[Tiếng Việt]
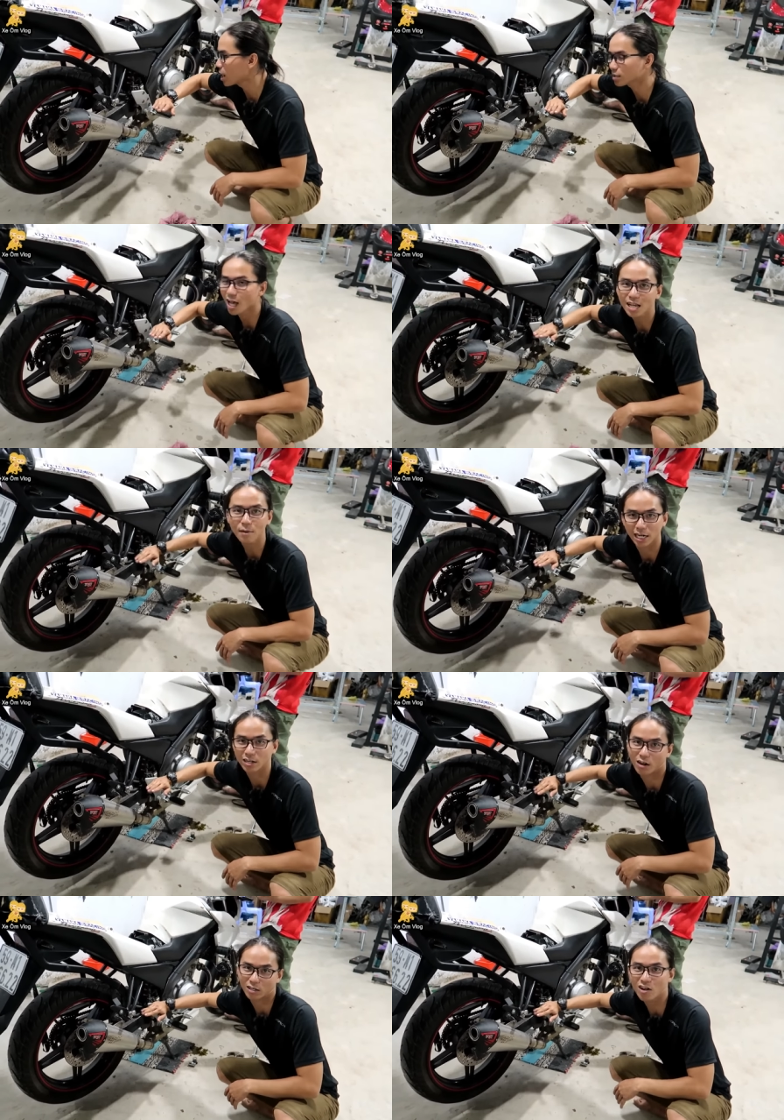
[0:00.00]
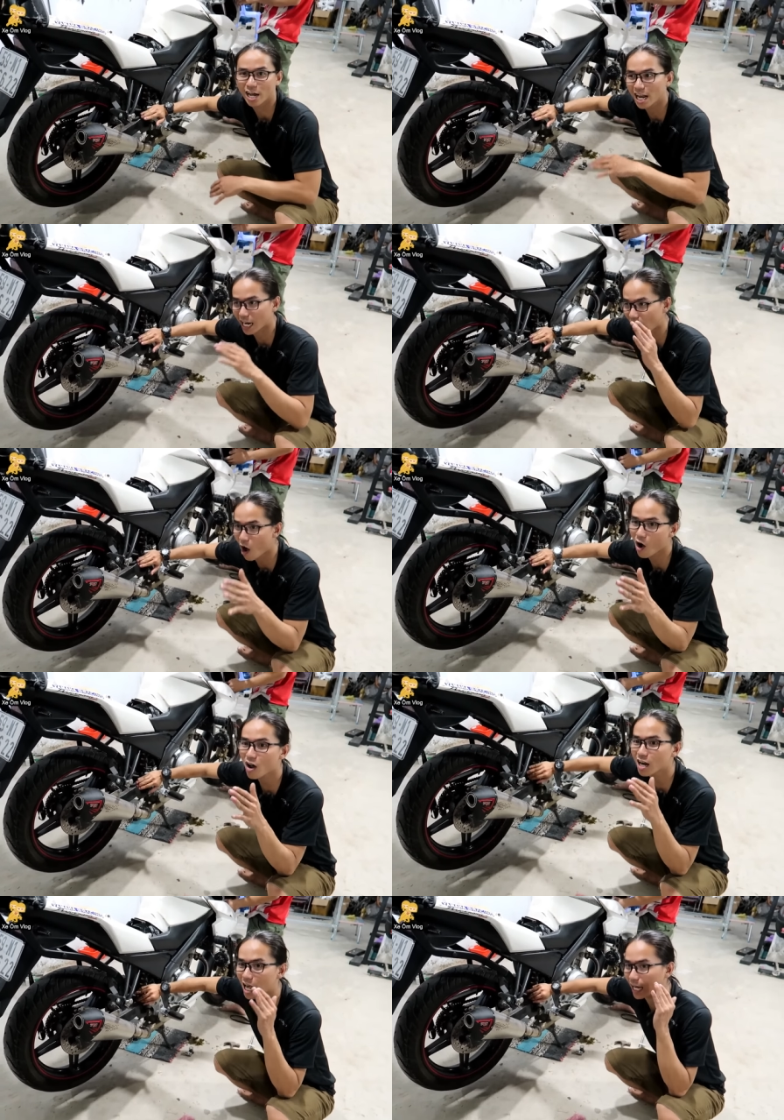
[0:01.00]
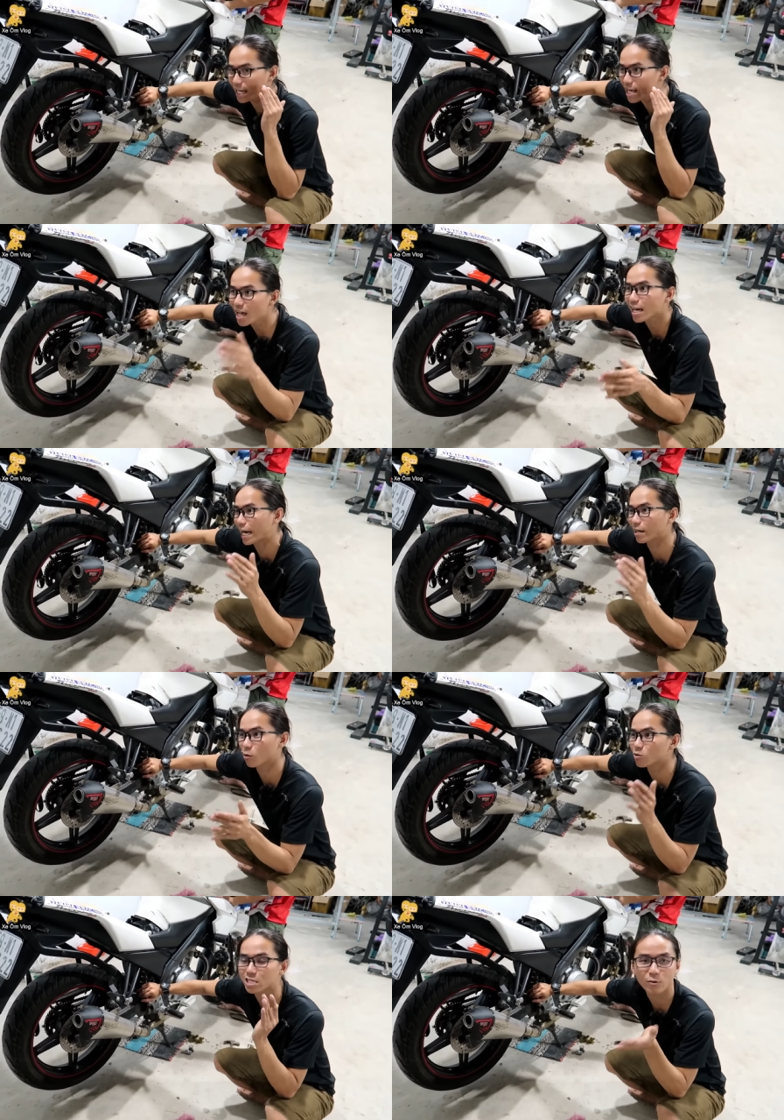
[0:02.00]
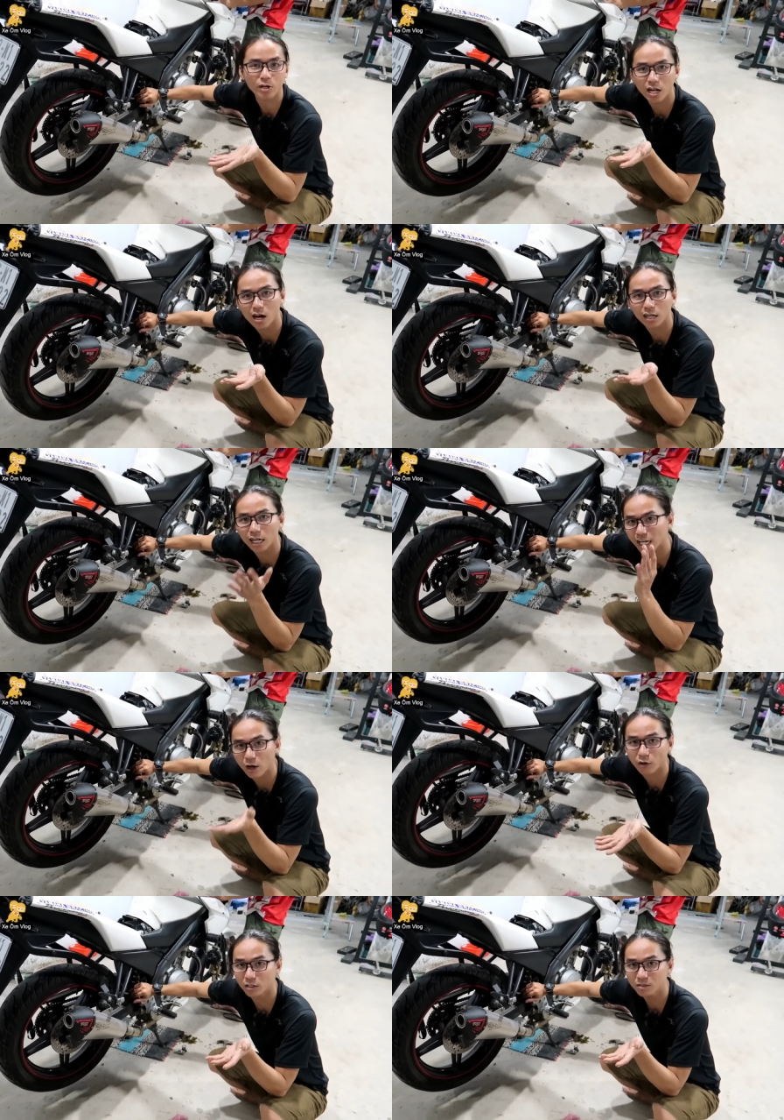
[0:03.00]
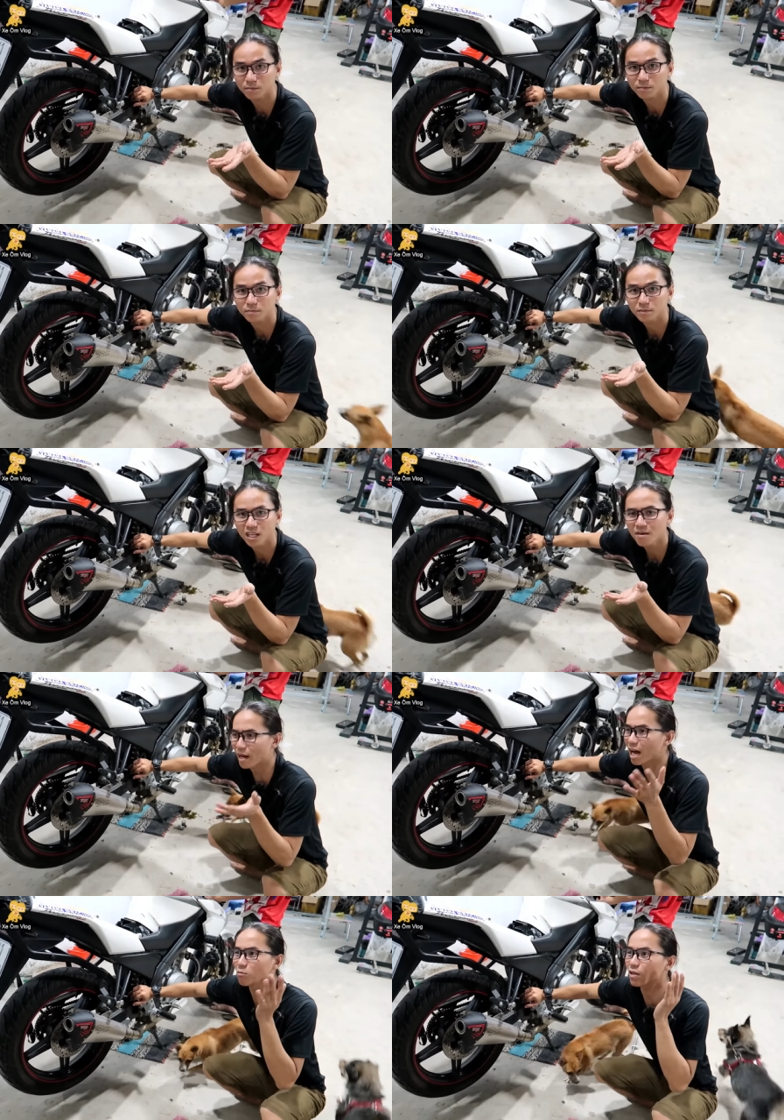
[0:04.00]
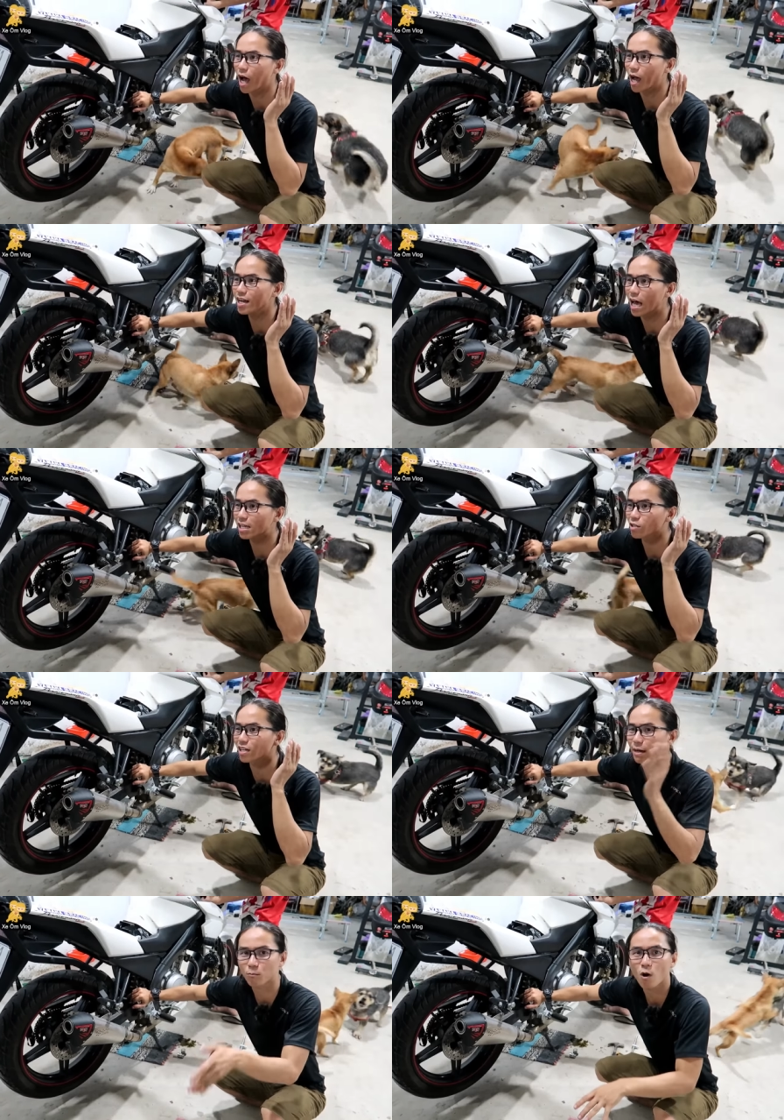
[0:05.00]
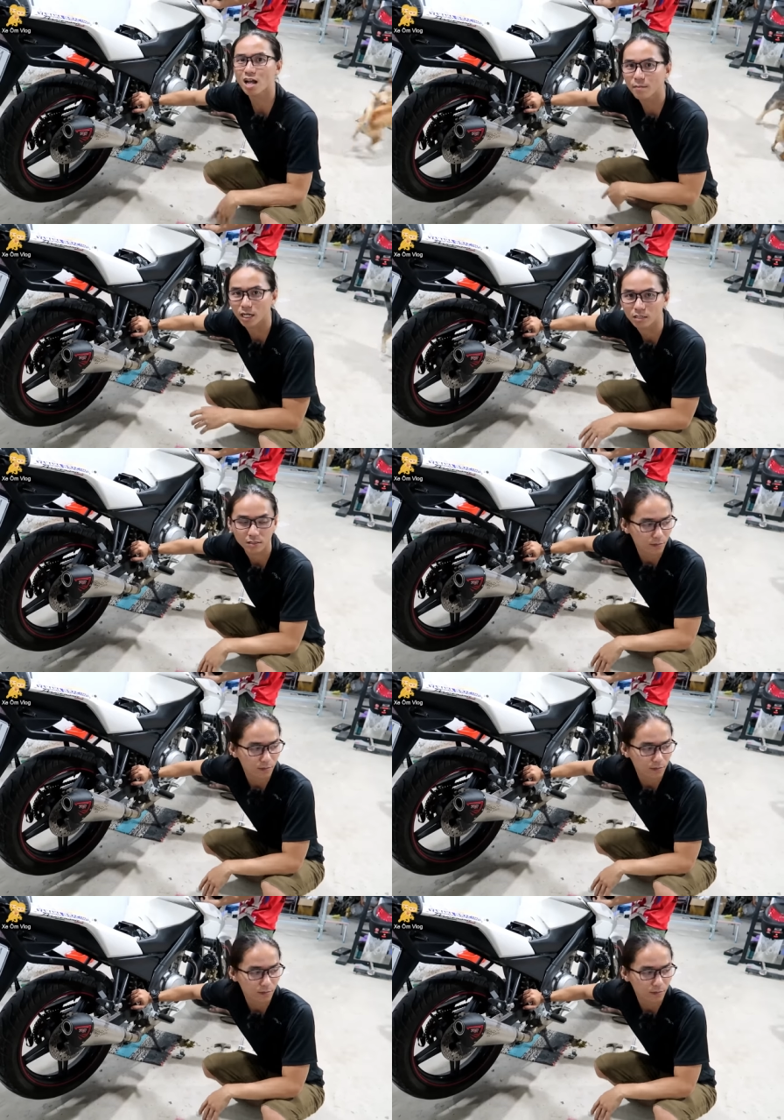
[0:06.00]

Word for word: lên tới cái bình rồi có nghĩa là đó là cái giới hạn của xe winner để cái lọ nước bạn không thể để cho nó ngập quá cái bình